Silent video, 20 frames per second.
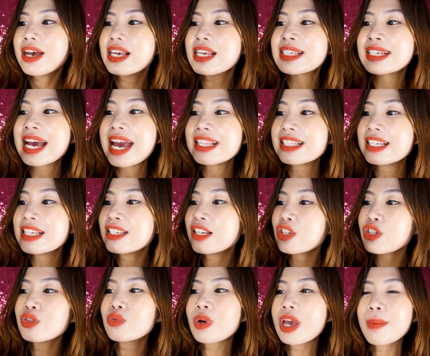is kahit
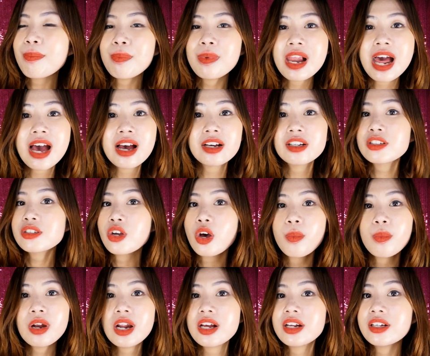isang swipe lang,
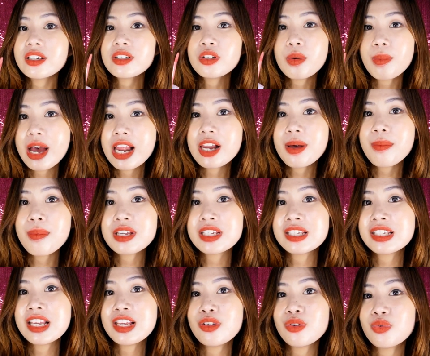sobrang
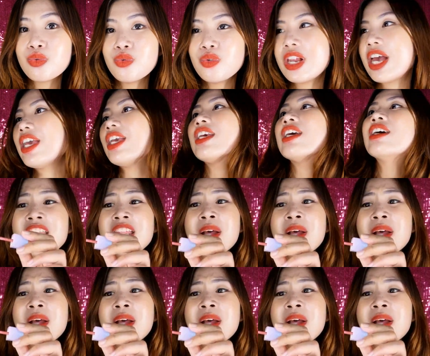lumalabas na yung kulay.